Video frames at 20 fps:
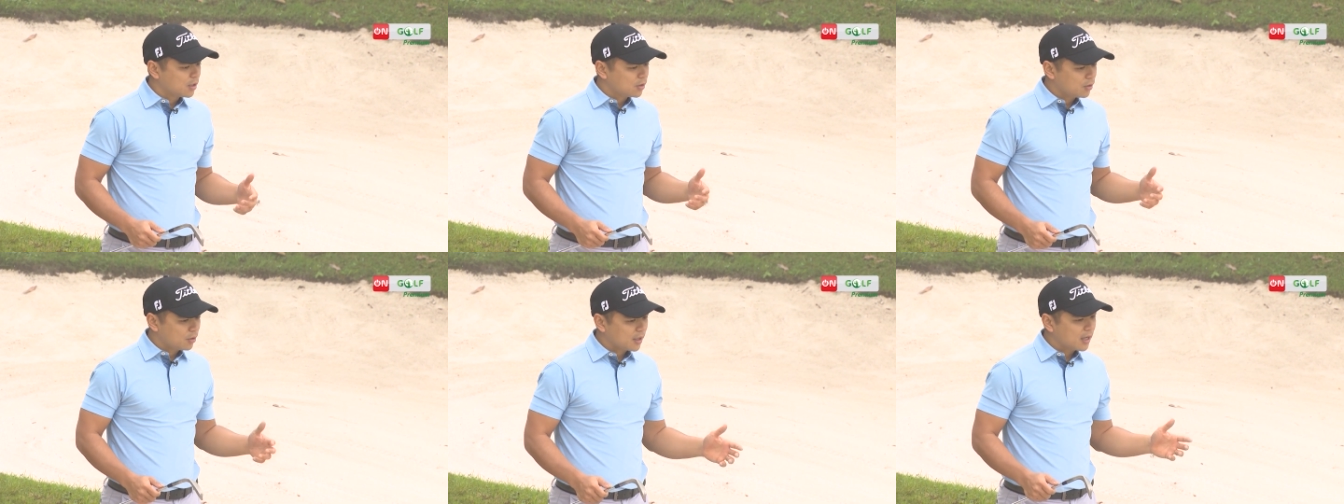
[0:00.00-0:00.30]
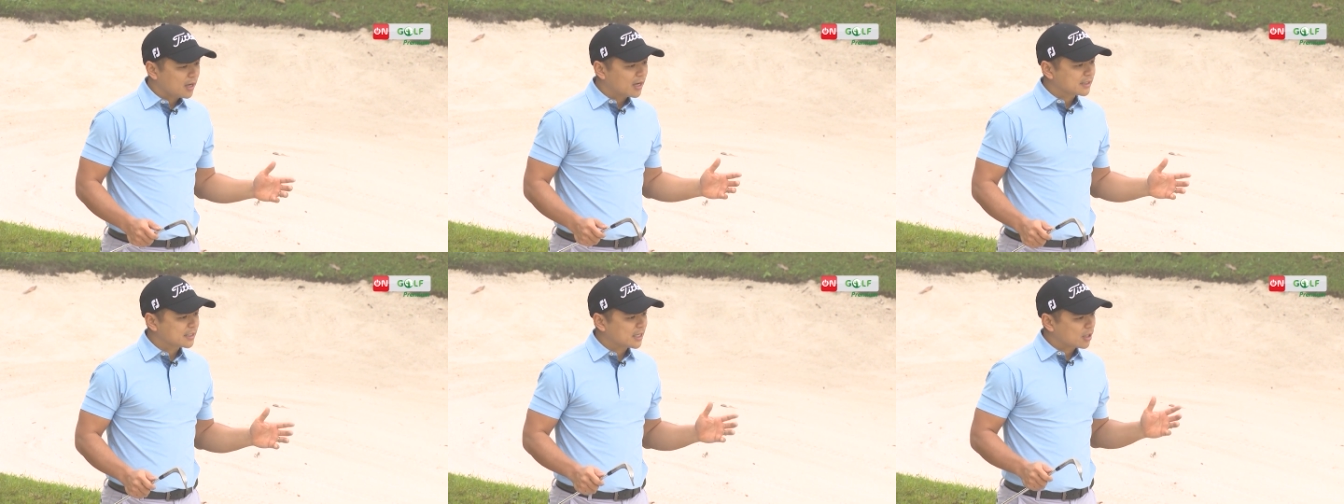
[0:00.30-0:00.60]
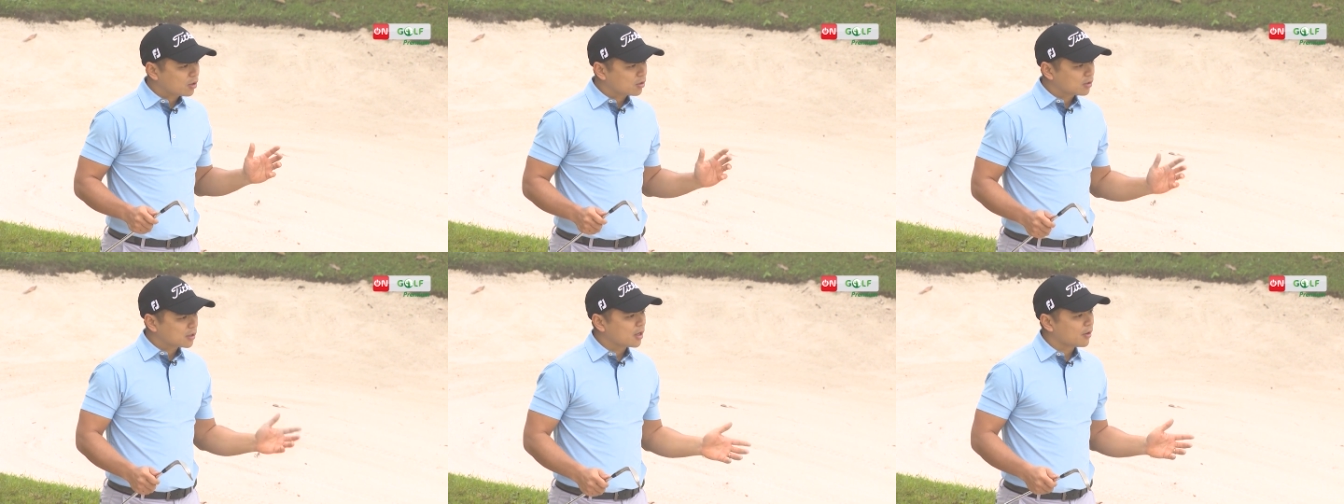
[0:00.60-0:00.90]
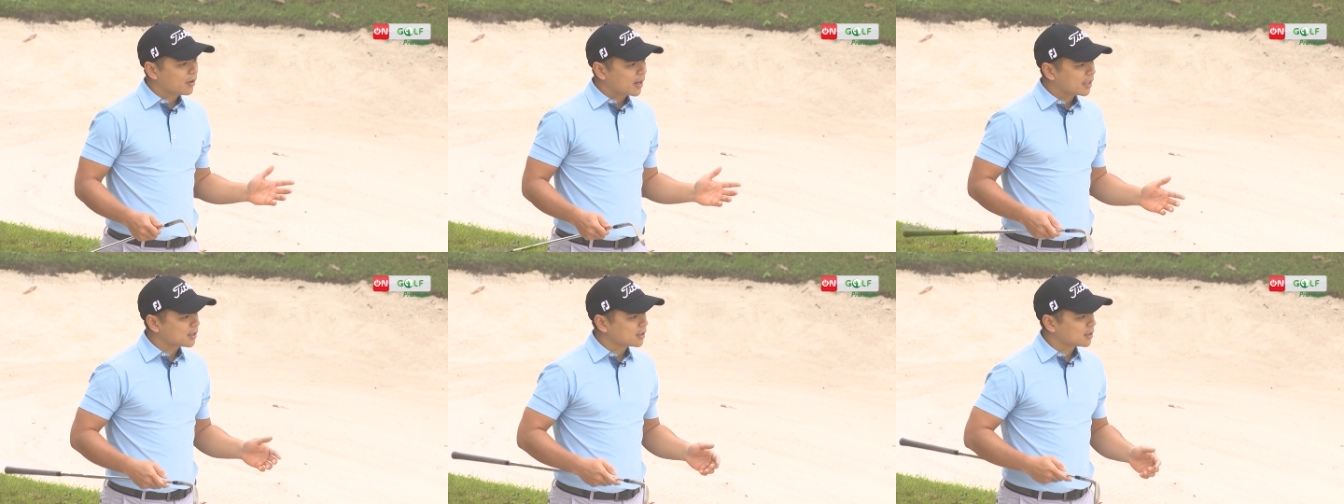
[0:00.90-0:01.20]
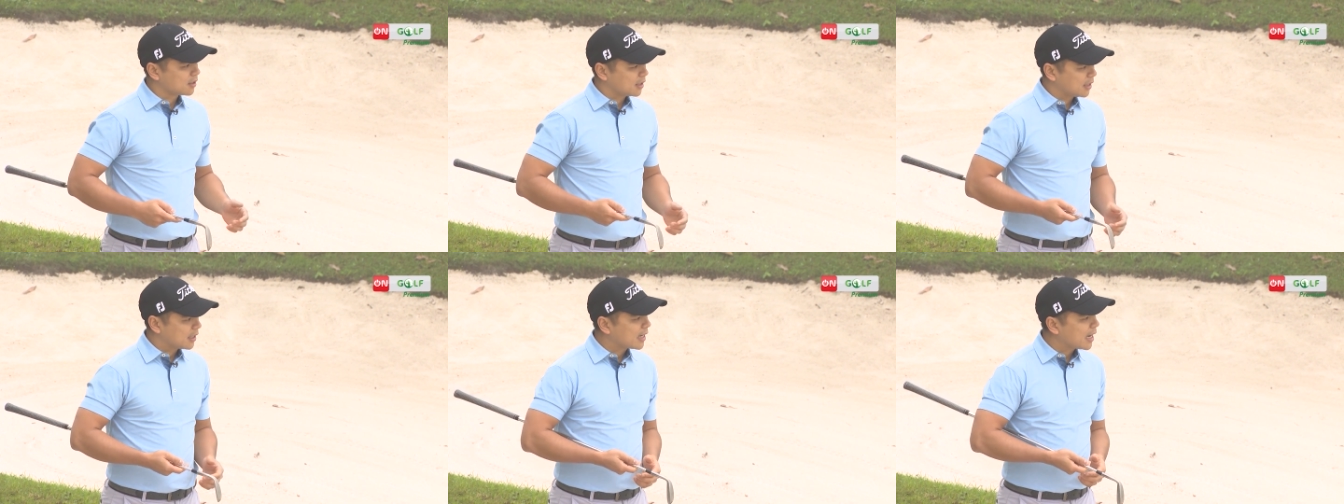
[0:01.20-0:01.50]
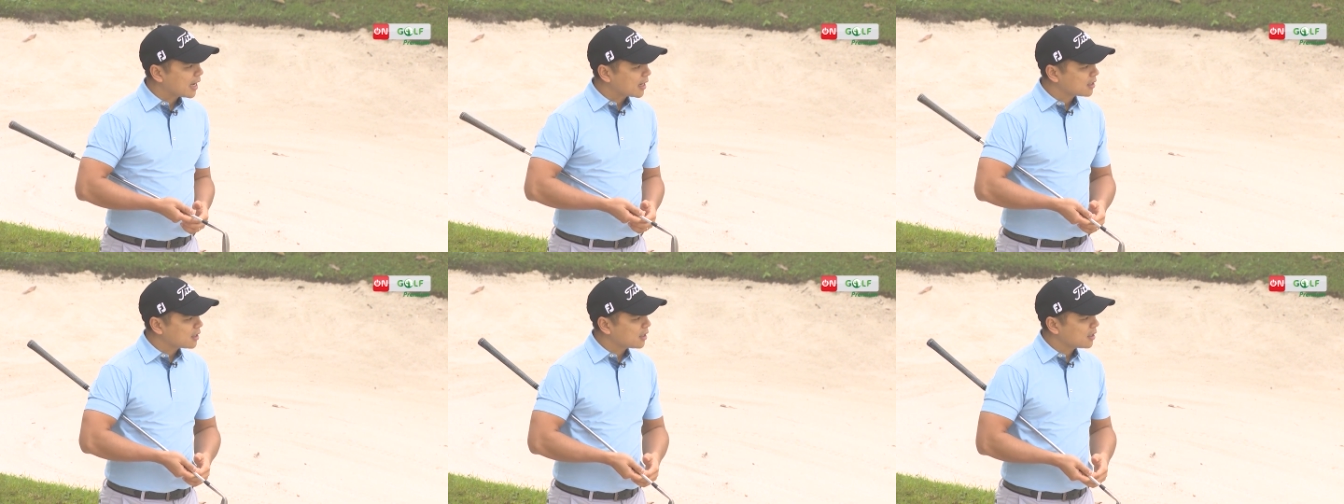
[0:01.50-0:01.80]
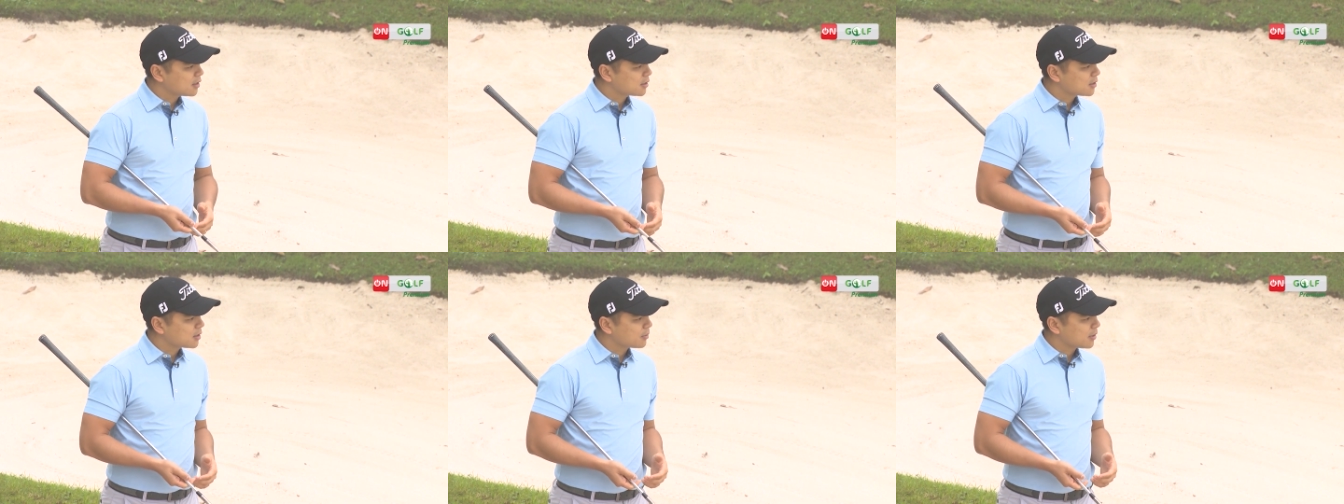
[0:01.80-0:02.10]
tôi nghĩ là sẽ còn nhiều cách xử lý khác nữa
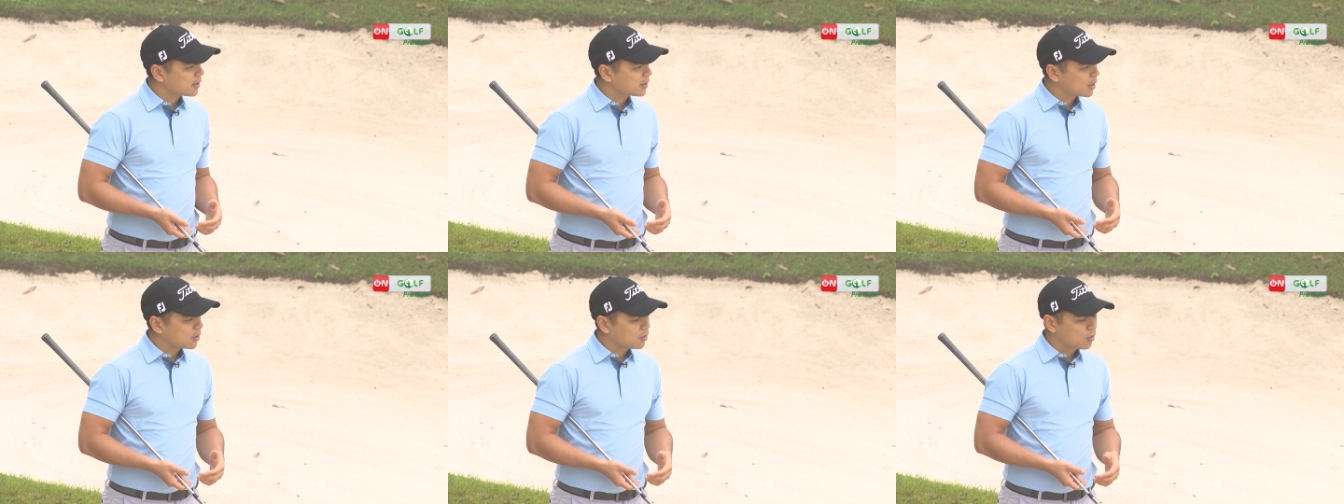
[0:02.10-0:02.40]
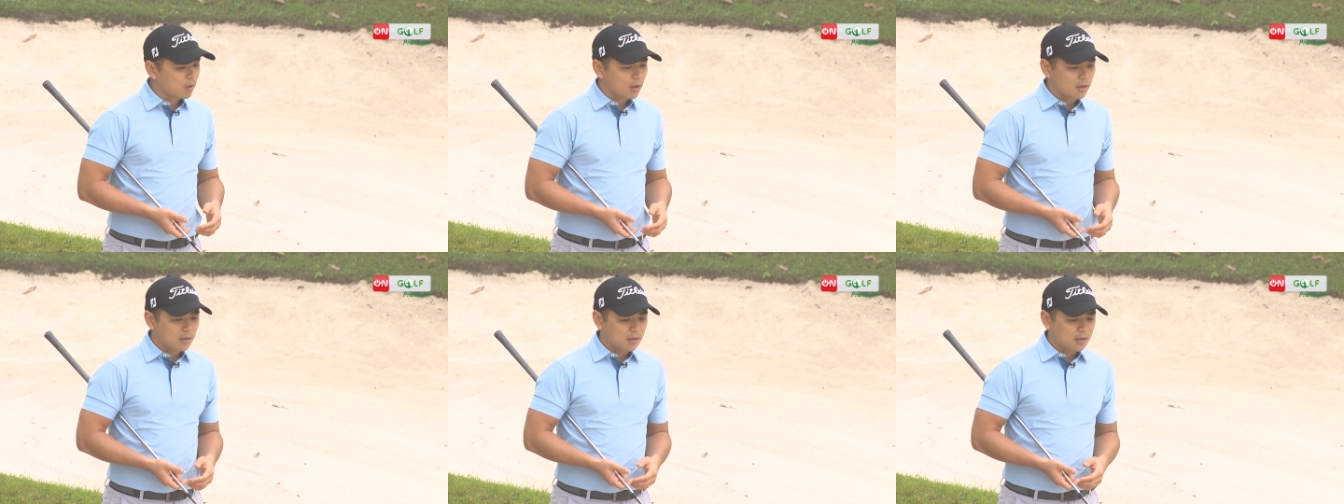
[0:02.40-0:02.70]
trong các tình huống